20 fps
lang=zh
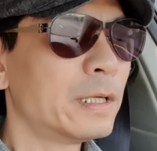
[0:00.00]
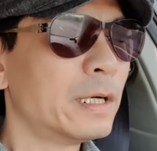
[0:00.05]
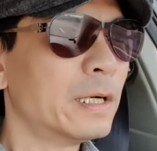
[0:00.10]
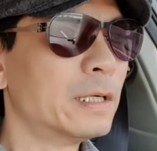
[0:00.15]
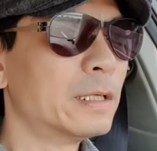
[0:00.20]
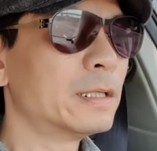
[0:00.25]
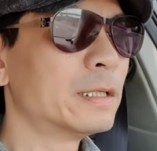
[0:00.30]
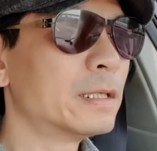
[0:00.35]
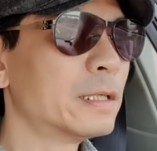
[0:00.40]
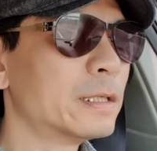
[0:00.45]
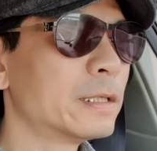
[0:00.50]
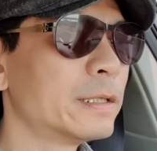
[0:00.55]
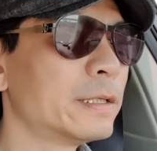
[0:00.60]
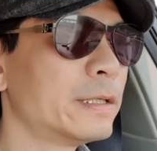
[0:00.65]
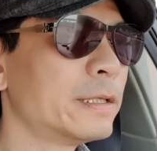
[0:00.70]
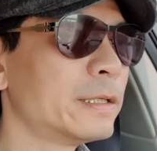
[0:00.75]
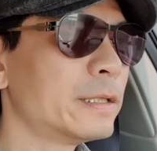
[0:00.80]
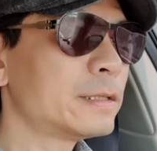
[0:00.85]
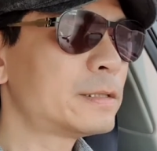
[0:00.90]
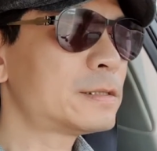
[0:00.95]
呃，
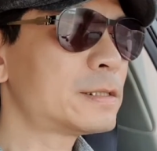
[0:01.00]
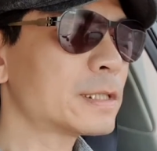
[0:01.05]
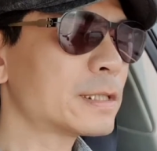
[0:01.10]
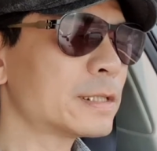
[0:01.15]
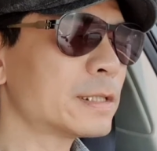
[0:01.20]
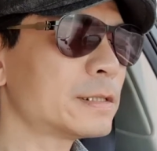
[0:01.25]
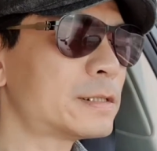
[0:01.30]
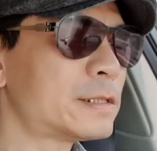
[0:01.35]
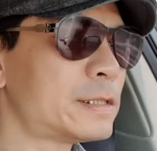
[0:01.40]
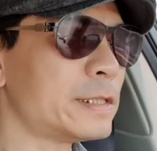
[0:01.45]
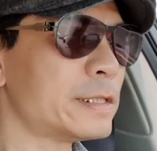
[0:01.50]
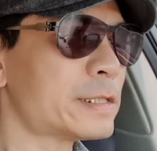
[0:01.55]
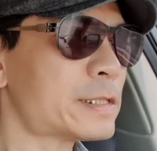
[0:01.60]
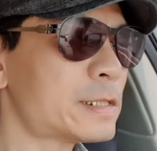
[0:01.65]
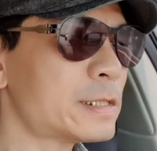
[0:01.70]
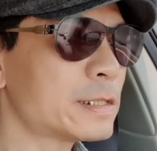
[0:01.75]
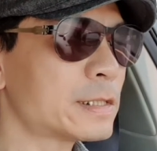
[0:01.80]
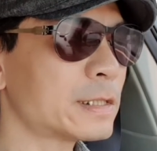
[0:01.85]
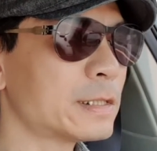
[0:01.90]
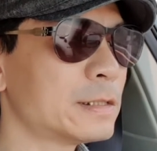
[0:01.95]
这个几
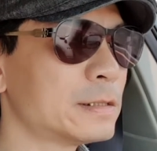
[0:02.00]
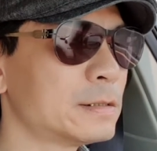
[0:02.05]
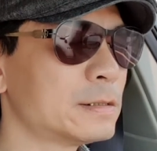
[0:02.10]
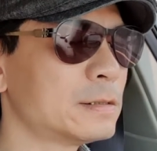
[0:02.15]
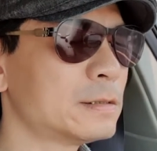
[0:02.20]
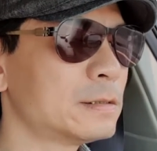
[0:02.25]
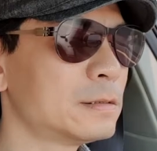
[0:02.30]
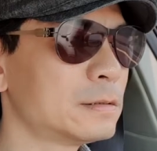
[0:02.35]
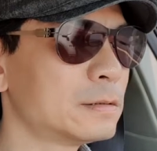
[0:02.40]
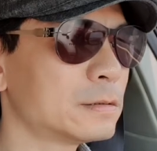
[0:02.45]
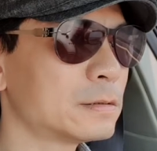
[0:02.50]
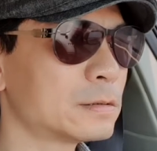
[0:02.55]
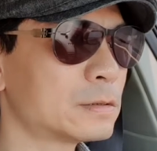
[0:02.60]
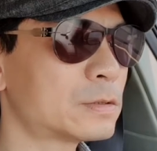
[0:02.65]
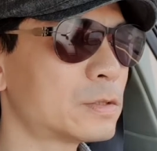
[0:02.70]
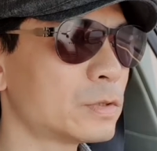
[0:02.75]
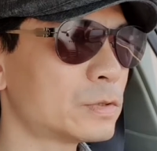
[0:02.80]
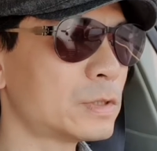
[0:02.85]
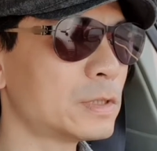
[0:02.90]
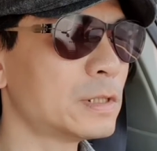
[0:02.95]
次跟
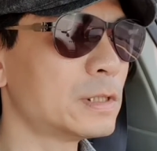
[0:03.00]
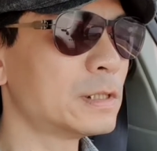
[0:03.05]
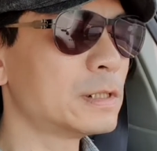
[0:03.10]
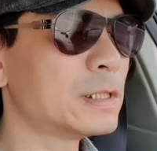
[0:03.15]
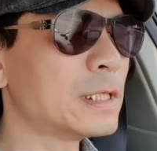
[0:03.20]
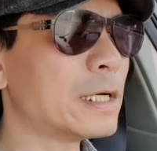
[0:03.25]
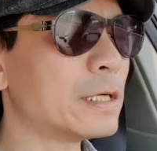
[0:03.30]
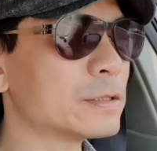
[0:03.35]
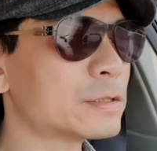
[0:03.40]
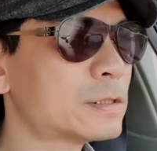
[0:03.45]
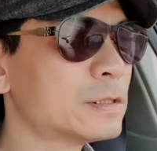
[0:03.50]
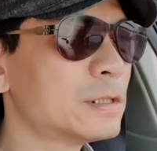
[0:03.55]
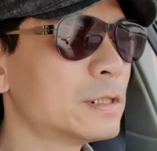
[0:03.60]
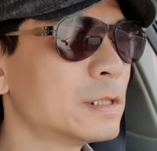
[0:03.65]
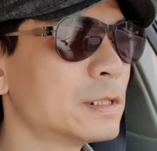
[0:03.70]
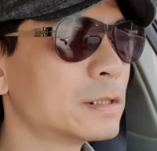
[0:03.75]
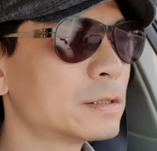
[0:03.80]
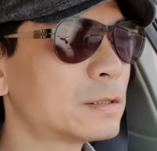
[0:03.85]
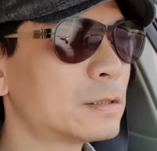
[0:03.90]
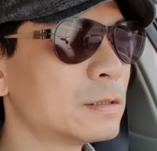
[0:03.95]
就是老师
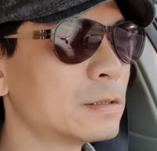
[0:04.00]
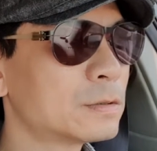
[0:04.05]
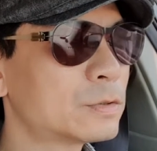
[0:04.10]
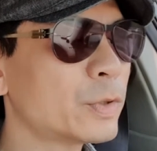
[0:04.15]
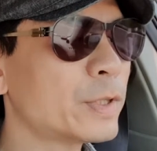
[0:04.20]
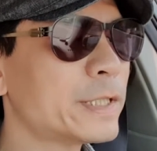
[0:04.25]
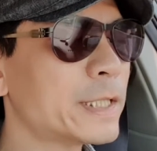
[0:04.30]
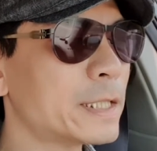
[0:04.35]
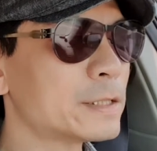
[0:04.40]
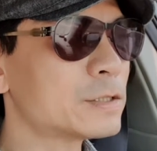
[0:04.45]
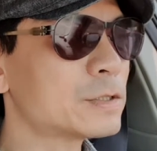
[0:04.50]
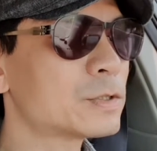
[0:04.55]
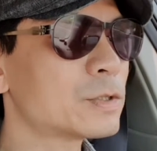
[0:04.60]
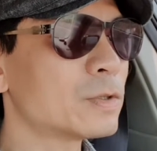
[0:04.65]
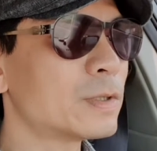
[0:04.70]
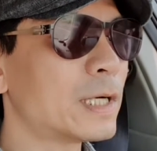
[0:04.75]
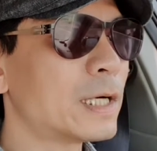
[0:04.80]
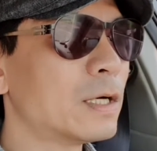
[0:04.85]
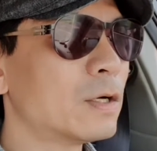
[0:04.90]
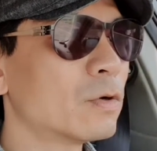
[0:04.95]
的对谈之
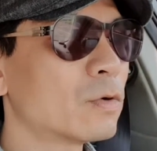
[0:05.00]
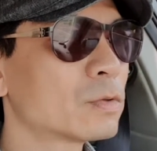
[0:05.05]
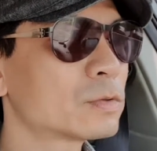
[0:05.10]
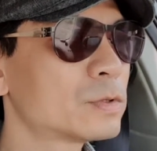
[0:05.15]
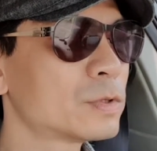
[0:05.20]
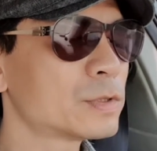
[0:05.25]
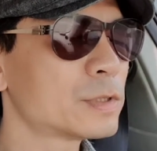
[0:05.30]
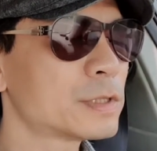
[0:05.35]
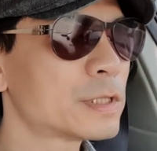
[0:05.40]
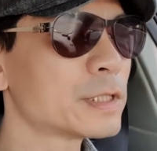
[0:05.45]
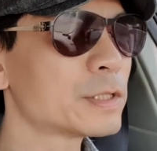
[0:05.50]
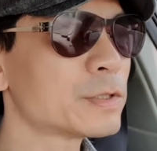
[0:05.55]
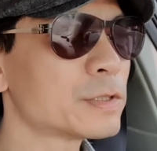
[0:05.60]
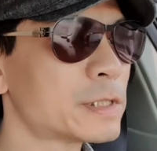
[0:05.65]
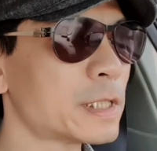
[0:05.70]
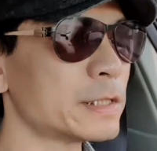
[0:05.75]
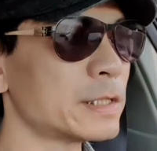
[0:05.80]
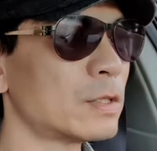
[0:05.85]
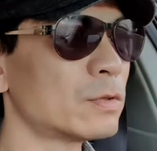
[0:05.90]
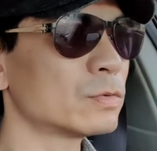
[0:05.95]
中啊，吼，就是这就
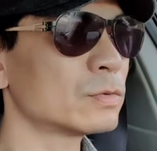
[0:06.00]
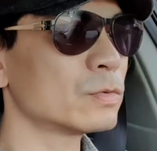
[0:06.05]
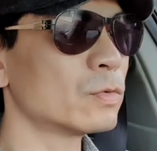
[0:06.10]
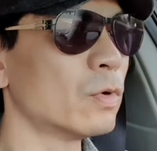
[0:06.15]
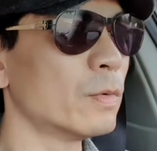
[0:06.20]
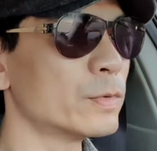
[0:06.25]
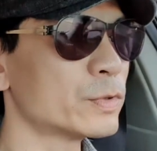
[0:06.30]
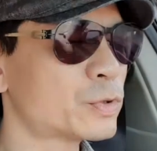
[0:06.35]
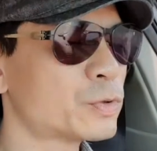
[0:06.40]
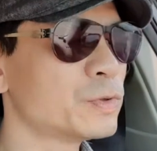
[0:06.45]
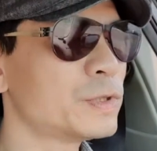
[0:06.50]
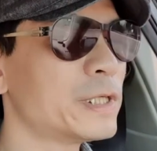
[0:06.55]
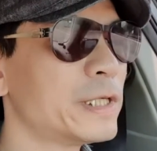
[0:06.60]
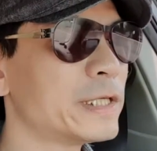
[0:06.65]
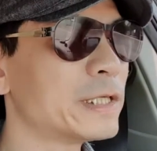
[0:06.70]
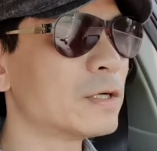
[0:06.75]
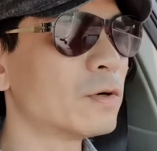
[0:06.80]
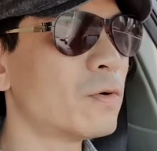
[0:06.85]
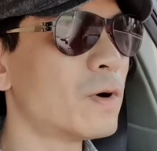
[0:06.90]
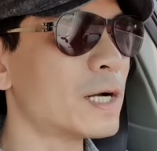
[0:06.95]
是常常我们出现
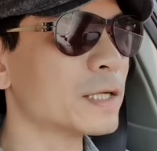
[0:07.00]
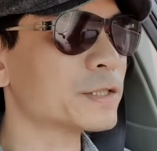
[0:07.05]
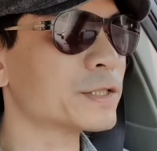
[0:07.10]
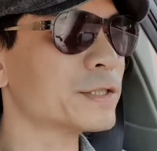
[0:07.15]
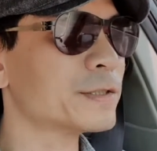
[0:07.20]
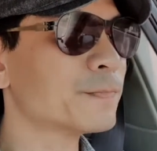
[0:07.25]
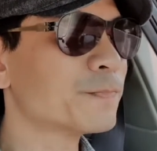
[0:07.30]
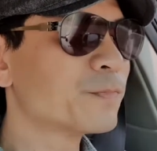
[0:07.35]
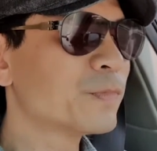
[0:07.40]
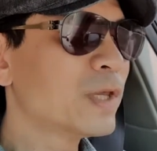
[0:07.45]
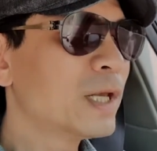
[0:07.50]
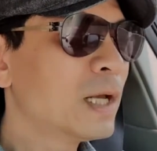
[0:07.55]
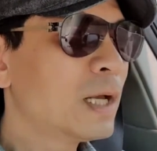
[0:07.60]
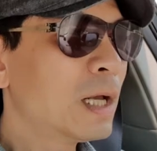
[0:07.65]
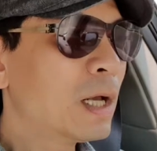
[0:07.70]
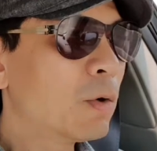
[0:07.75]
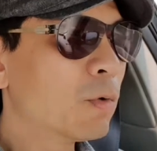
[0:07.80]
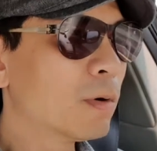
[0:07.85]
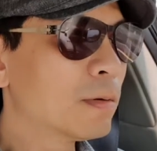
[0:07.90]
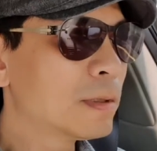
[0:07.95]
的一个话题。
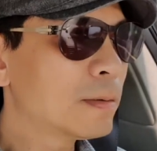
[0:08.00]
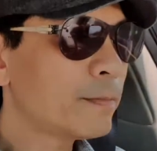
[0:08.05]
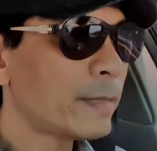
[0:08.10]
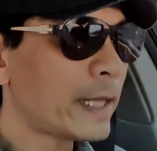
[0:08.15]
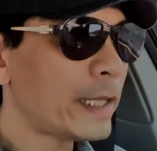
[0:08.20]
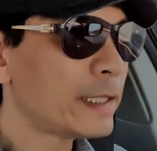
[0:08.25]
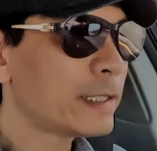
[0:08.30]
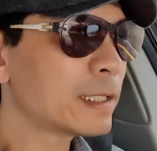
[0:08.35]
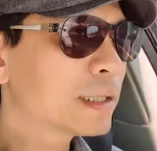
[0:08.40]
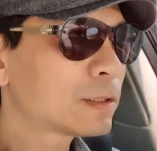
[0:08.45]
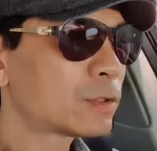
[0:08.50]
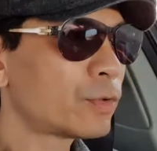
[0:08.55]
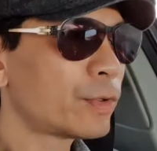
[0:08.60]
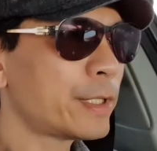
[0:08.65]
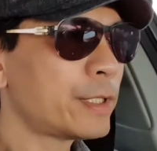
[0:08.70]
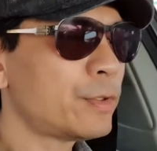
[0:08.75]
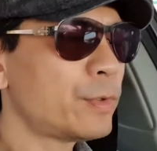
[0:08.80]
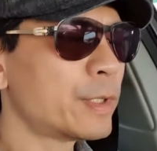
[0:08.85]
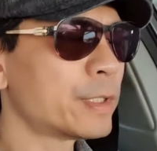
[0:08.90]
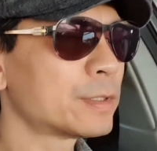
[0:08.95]
我们每一个
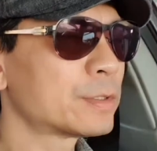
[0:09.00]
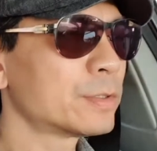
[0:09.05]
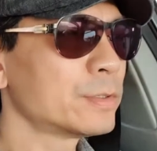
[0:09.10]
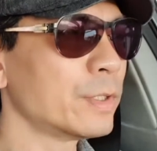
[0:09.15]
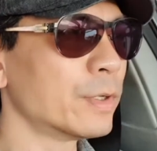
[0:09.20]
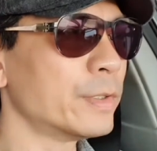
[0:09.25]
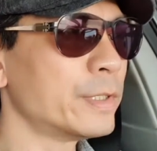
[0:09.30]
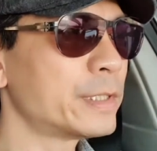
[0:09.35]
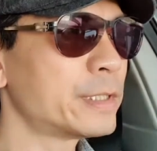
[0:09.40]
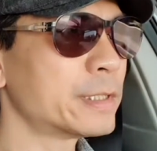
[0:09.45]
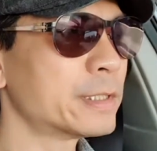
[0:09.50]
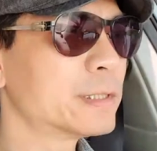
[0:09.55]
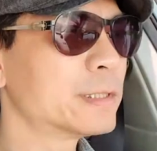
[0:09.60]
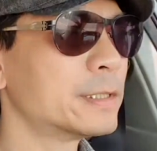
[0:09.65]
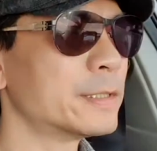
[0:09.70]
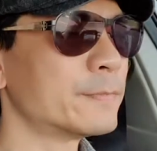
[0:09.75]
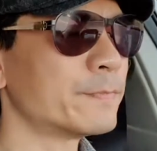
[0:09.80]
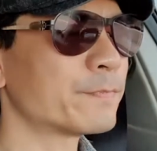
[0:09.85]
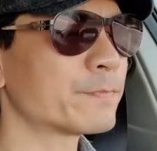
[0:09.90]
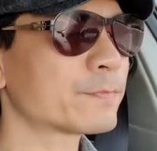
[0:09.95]
队员都有一
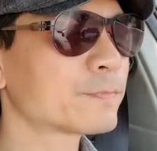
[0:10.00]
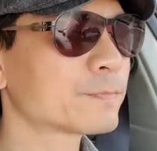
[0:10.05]
个，